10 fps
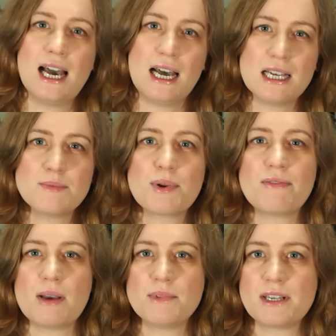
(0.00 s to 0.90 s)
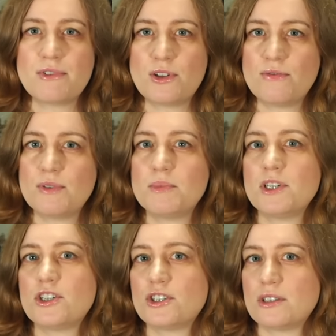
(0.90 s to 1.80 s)
a sprawami
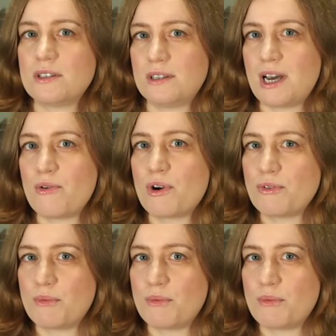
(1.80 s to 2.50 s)
zawodowymi czy nauką